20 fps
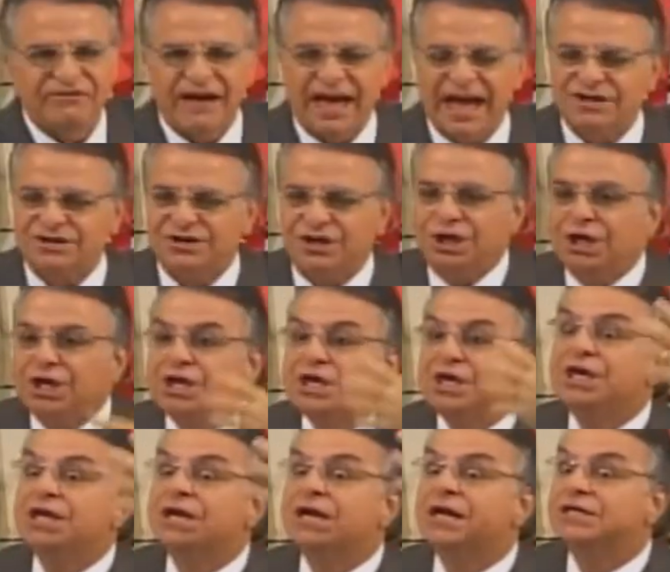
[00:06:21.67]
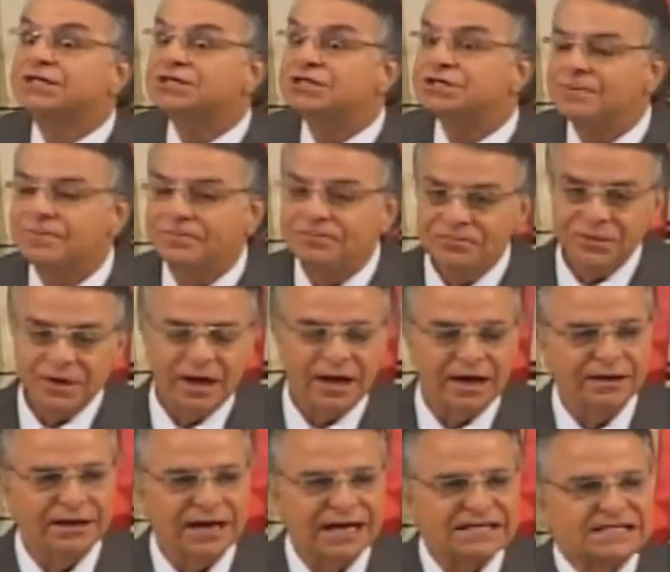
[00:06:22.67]
de inveja e de iras,
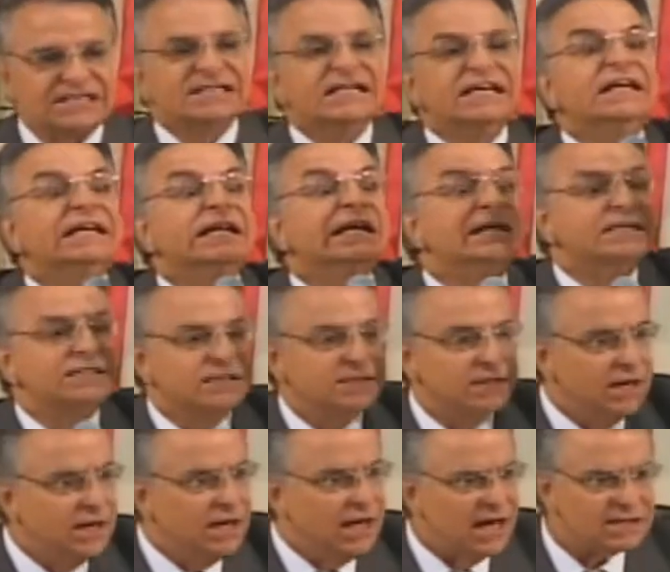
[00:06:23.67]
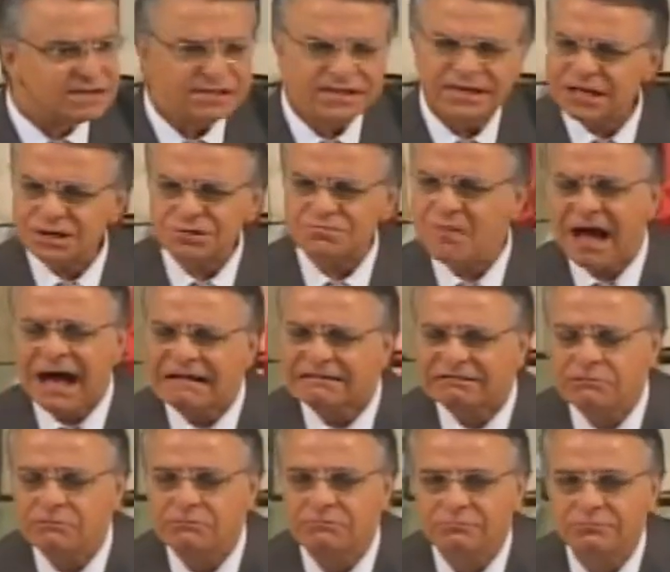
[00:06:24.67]
as iras, as iras
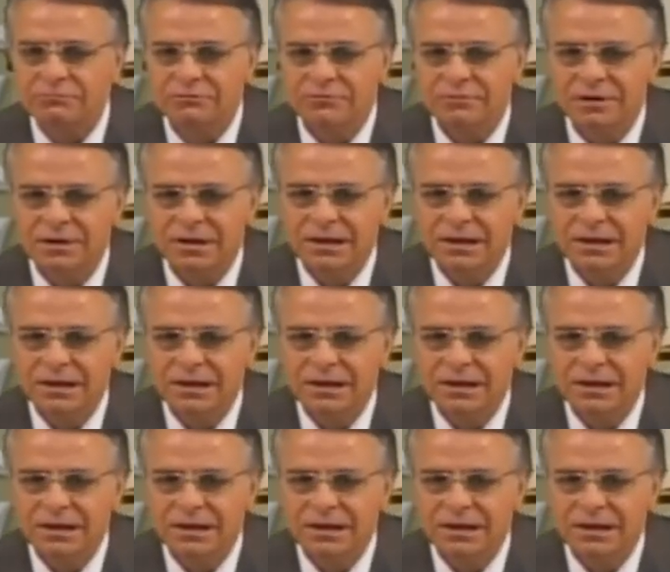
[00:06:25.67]
matam.